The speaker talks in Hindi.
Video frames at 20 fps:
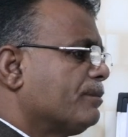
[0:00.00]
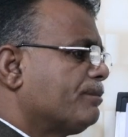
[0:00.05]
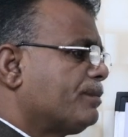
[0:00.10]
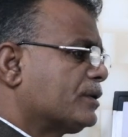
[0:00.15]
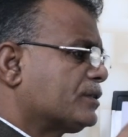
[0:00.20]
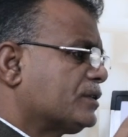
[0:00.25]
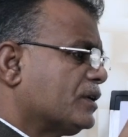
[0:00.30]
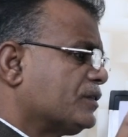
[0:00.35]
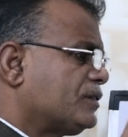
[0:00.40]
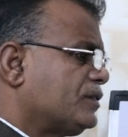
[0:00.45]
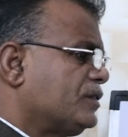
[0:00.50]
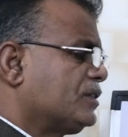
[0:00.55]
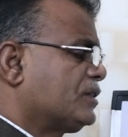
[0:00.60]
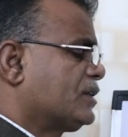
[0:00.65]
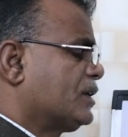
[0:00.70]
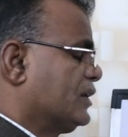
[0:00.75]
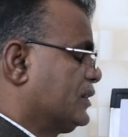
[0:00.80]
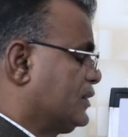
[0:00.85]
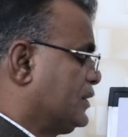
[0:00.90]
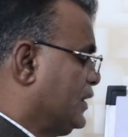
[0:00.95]
प्रदर्शित
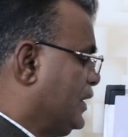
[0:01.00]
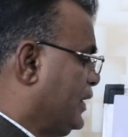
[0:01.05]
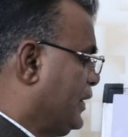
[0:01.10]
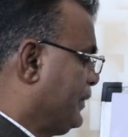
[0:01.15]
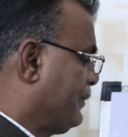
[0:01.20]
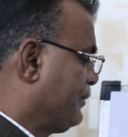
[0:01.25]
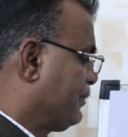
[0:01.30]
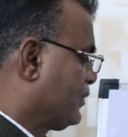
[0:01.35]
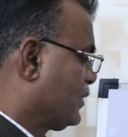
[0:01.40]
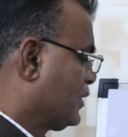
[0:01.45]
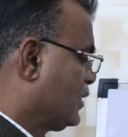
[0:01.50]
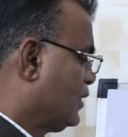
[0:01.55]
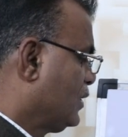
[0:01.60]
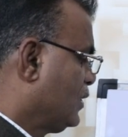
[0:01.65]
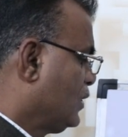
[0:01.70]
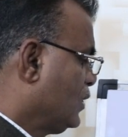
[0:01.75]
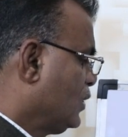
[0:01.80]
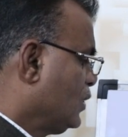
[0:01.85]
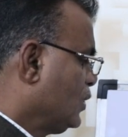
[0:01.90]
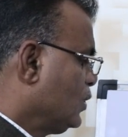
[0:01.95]
करती है
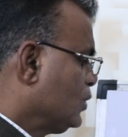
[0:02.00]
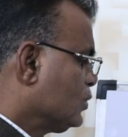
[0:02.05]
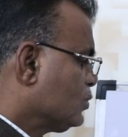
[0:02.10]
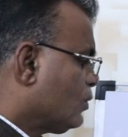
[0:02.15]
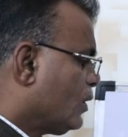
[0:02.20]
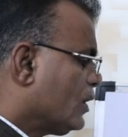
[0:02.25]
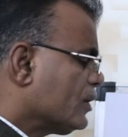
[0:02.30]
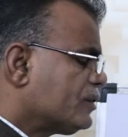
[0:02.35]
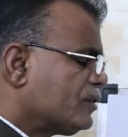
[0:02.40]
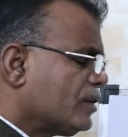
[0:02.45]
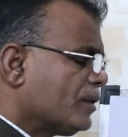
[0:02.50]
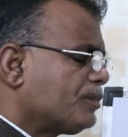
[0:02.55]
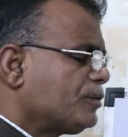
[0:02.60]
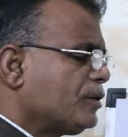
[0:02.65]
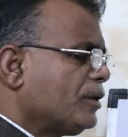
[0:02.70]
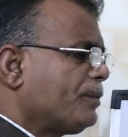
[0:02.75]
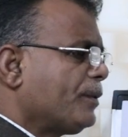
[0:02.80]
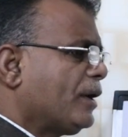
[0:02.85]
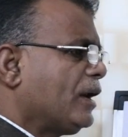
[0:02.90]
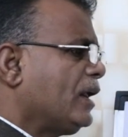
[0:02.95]
तो आज
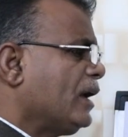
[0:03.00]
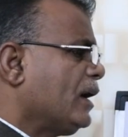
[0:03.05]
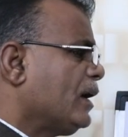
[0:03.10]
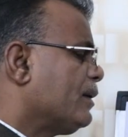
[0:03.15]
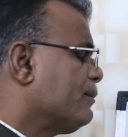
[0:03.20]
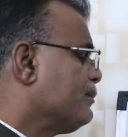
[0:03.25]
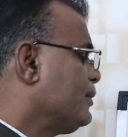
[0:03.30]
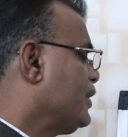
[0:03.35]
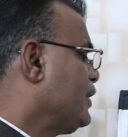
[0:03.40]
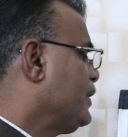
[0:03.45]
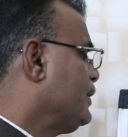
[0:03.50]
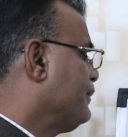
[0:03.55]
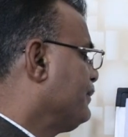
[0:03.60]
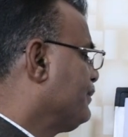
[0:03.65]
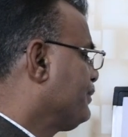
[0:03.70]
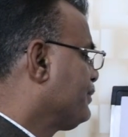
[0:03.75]
सबसे पहले हमने